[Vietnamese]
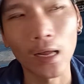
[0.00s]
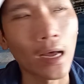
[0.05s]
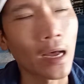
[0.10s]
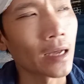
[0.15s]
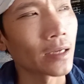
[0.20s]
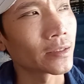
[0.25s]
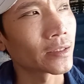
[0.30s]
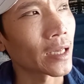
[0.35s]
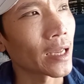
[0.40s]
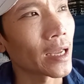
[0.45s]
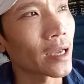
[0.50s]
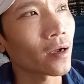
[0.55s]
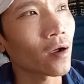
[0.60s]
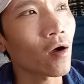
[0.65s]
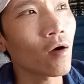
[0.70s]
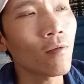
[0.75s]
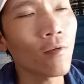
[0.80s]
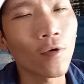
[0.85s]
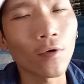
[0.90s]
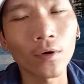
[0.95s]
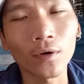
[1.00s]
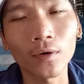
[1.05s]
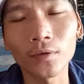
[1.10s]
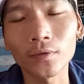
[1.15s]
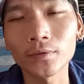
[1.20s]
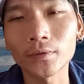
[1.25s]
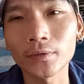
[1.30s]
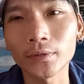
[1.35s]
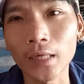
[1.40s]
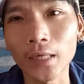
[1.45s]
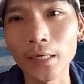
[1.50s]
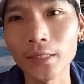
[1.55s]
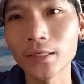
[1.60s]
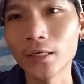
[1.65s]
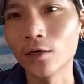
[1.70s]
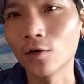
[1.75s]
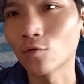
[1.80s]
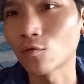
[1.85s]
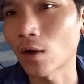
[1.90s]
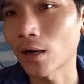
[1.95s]
là sẽ có một chai
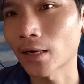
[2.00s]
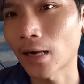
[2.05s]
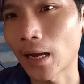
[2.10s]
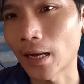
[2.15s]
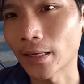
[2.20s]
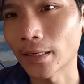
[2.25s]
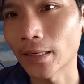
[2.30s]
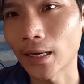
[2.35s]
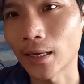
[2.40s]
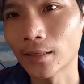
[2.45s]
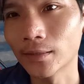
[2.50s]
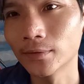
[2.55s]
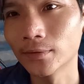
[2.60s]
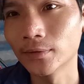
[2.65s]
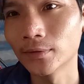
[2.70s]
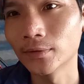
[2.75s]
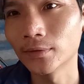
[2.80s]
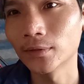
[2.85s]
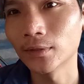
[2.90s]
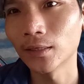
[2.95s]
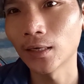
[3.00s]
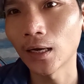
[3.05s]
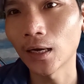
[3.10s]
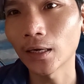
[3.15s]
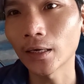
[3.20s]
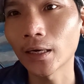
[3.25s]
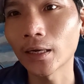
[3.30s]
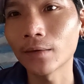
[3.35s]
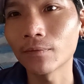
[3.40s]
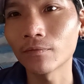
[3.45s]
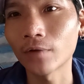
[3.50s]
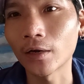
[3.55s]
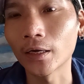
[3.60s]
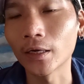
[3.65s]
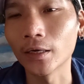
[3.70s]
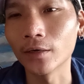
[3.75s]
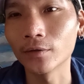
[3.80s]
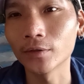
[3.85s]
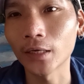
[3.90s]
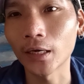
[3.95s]
rượu quăng lại nha anh em
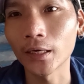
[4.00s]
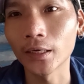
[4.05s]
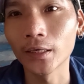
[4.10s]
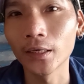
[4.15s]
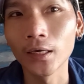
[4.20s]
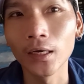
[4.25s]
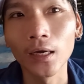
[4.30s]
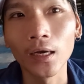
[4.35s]
phải hiểu vậy